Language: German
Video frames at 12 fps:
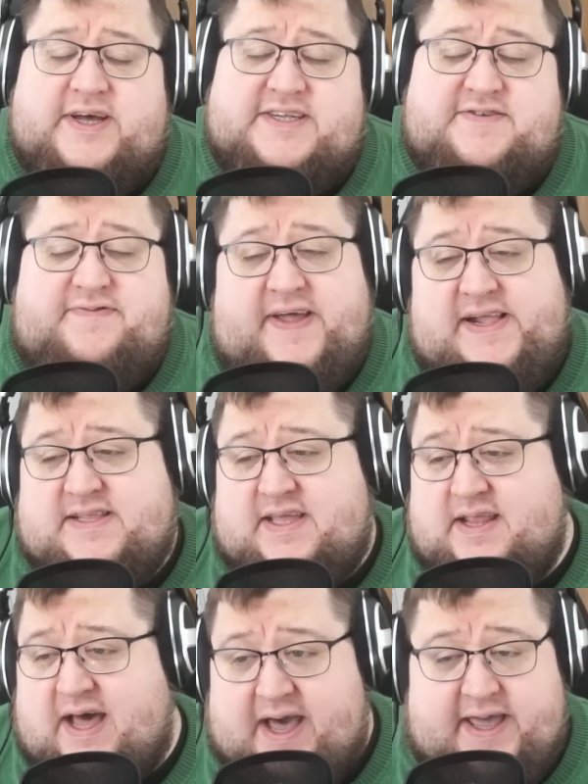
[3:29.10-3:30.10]
das fällt
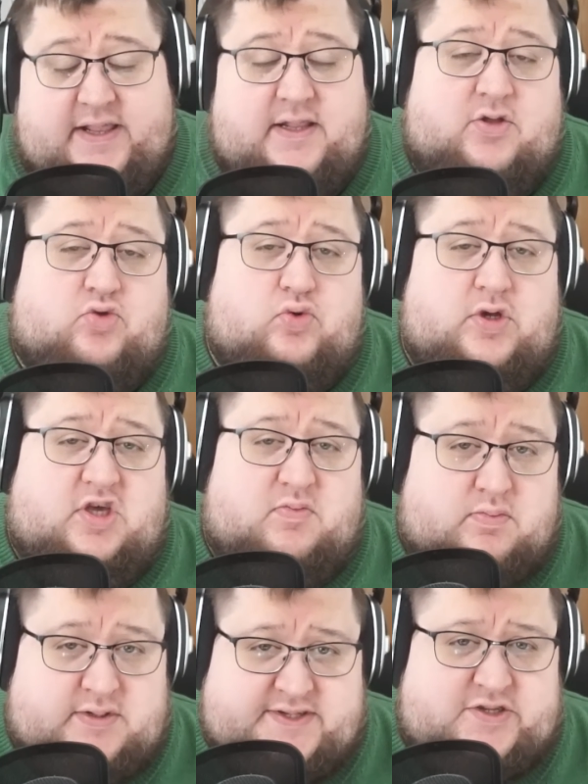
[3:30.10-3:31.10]
den einen natürlich
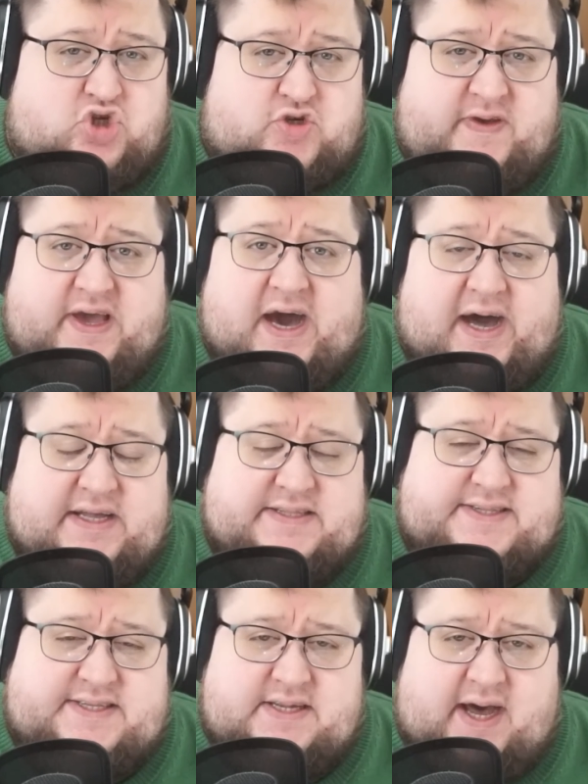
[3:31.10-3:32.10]
ein bisschen schwerer
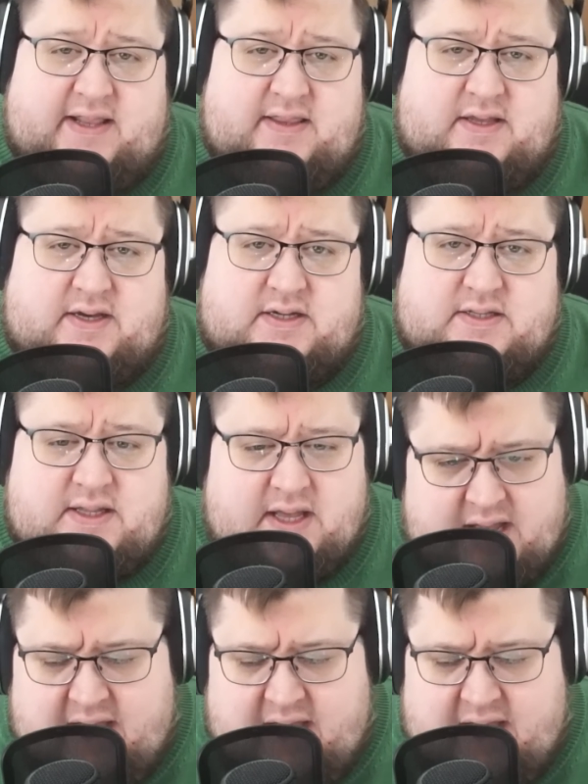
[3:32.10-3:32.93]
als den anderen.